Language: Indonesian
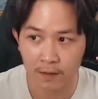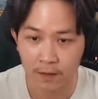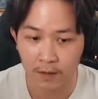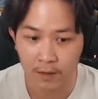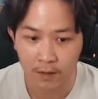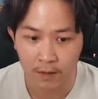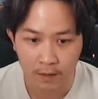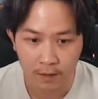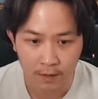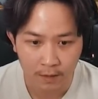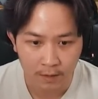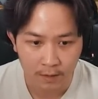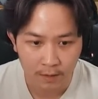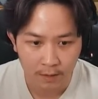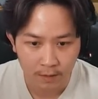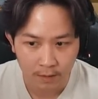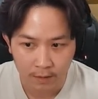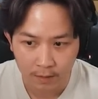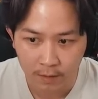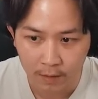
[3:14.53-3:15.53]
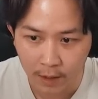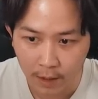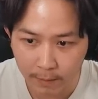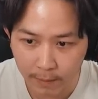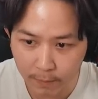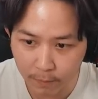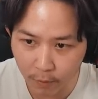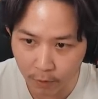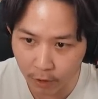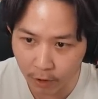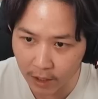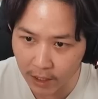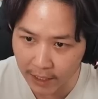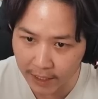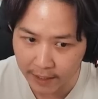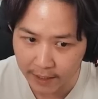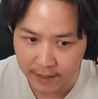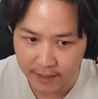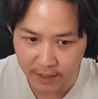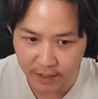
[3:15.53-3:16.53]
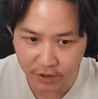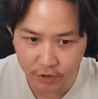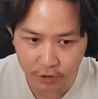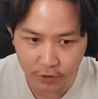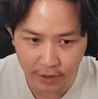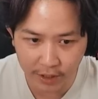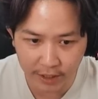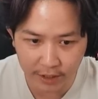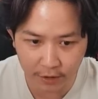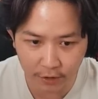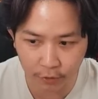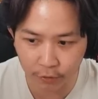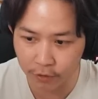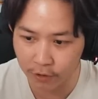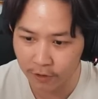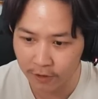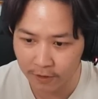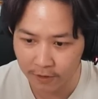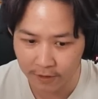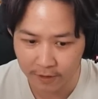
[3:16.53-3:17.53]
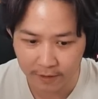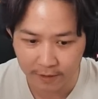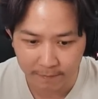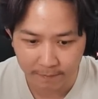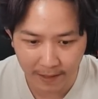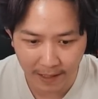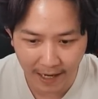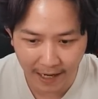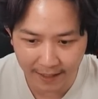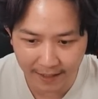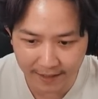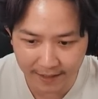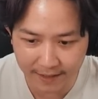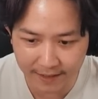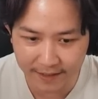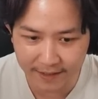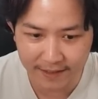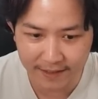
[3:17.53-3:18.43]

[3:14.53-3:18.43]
Tapi kalau kalian mah Emang boleh sejujur itu? Bang Adi.